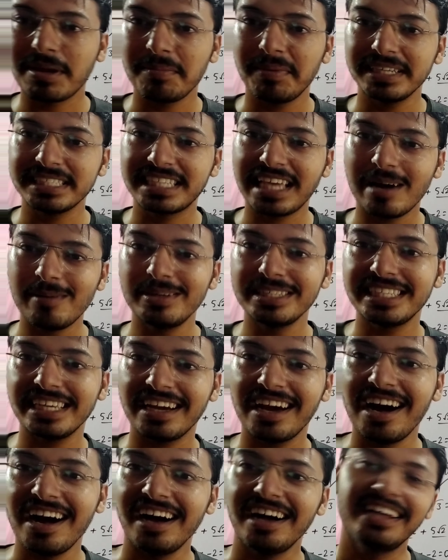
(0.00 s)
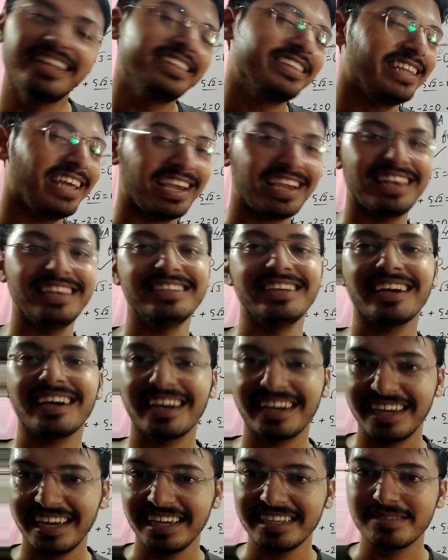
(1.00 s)
आपके पास क्या बचेगा देख लीजिए
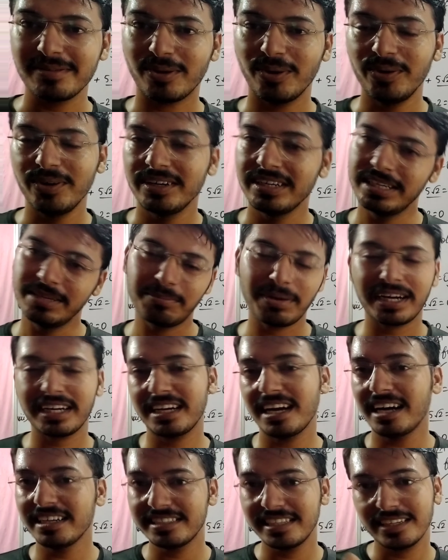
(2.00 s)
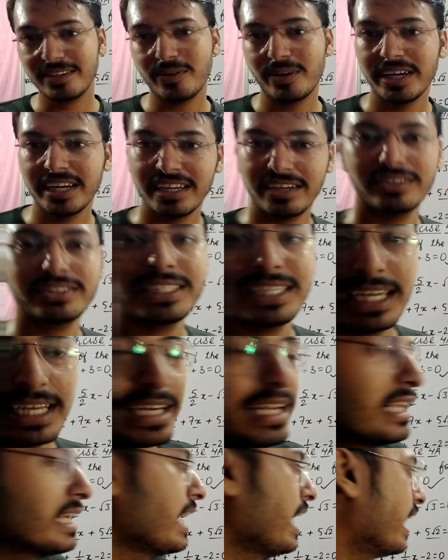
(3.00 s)
करके इसको पक्का आंसर क्वाड्रिकेशन
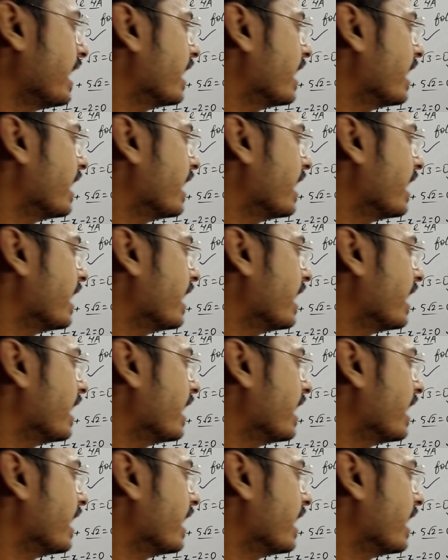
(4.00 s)
निकल के